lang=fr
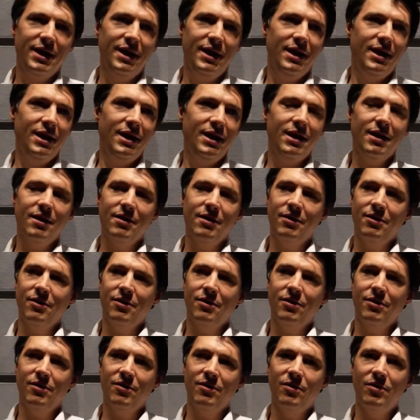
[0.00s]
Et
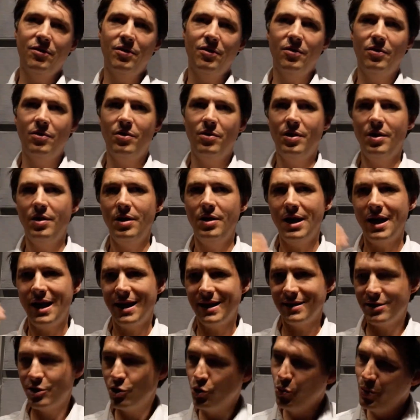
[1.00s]

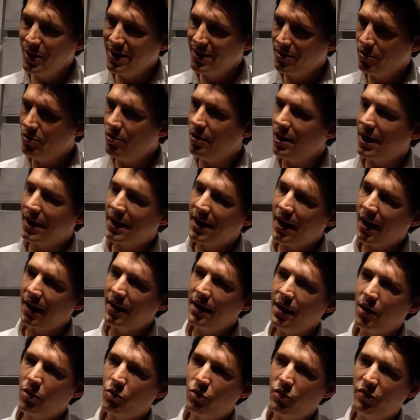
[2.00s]
la suite de la
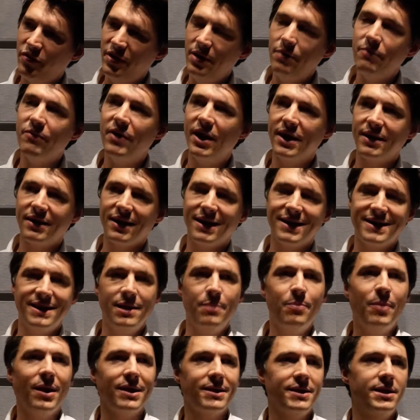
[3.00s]
carrière du film va être
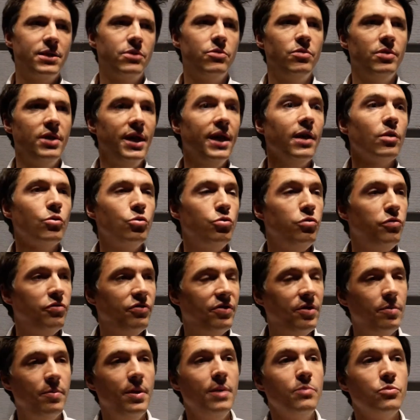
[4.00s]
assez particulière du
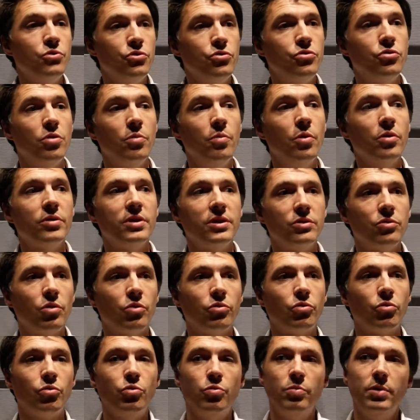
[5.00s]
fait même justement des temps
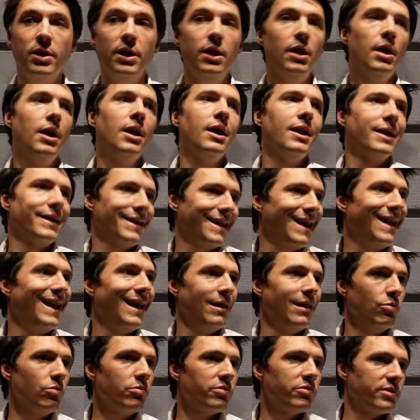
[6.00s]
troublés qu'elle
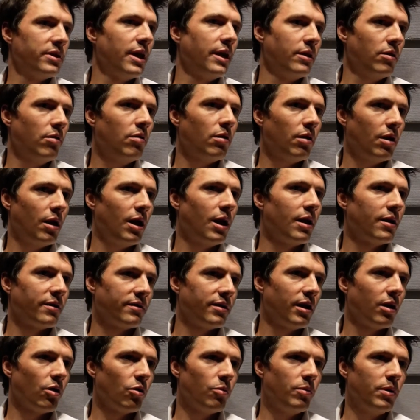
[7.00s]
annonce d'ailleurs à
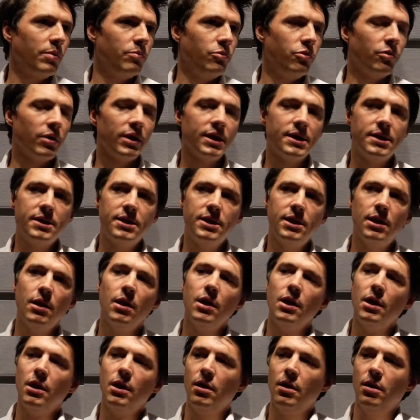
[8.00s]
l'intérieur même du récit.
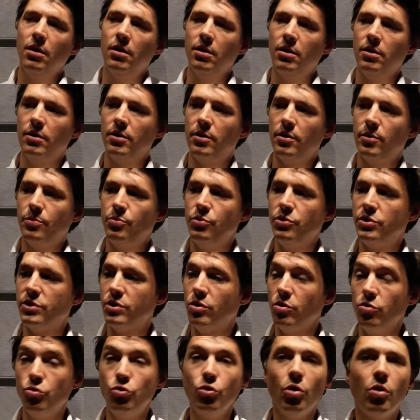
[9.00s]
Euh,
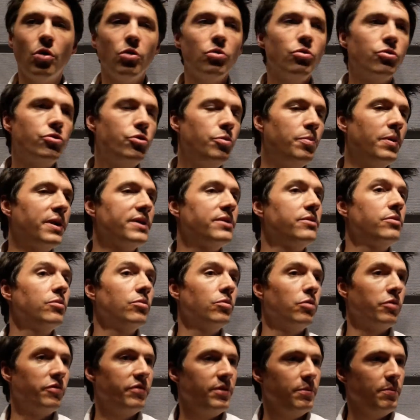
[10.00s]
puisque durant l'occupation,
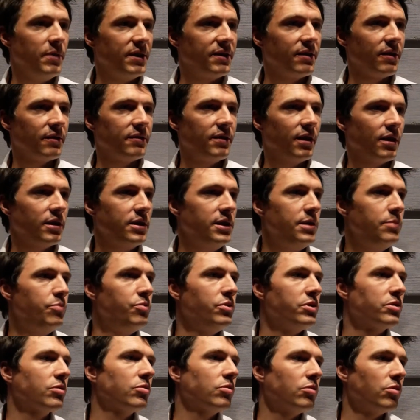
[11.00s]
le film est interdit,
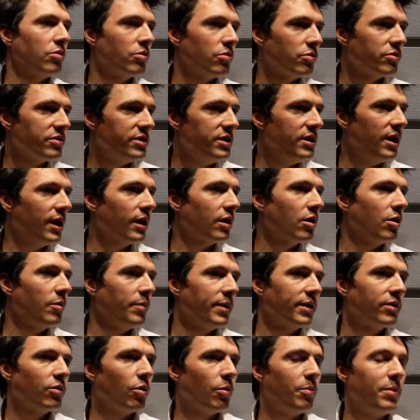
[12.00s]
puisqu'on le considère comme
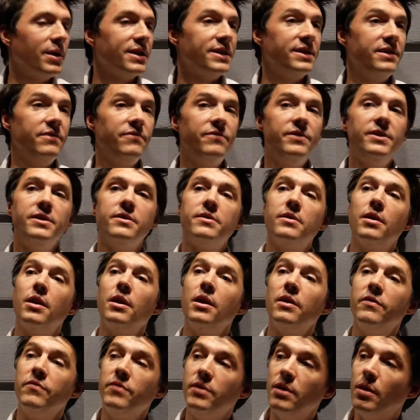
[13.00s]
étant pacifiste, et
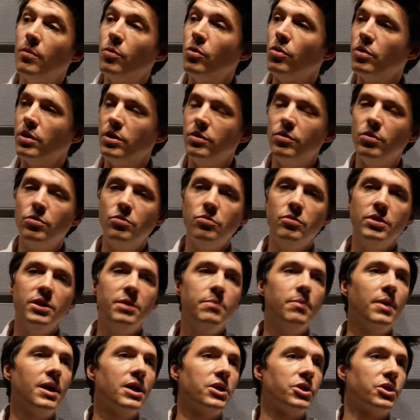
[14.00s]
évidemment, il donne une
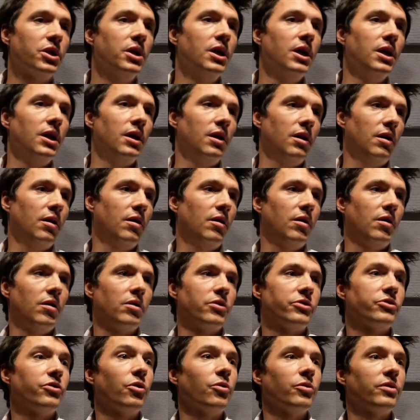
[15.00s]
image euh,
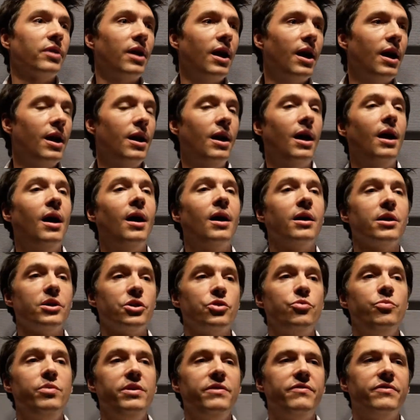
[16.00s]
centrale à un
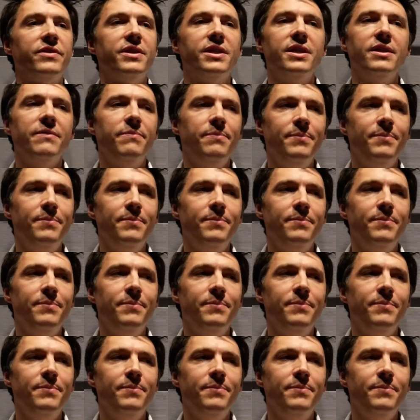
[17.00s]
juif qui,